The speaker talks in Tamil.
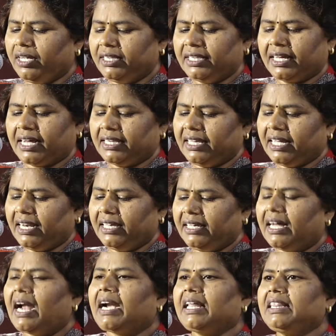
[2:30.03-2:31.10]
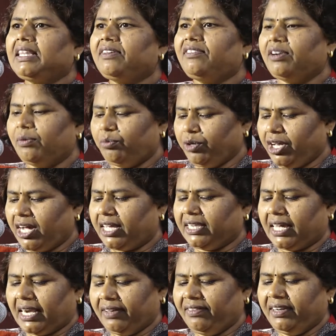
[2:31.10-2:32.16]
இந்த கதைகளை அடைத்துவிட முடியாத
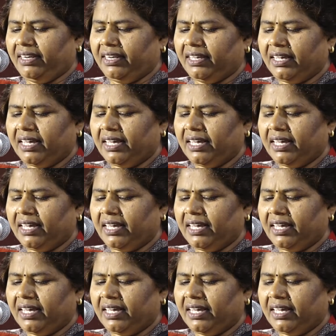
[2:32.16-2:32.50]
அளவில்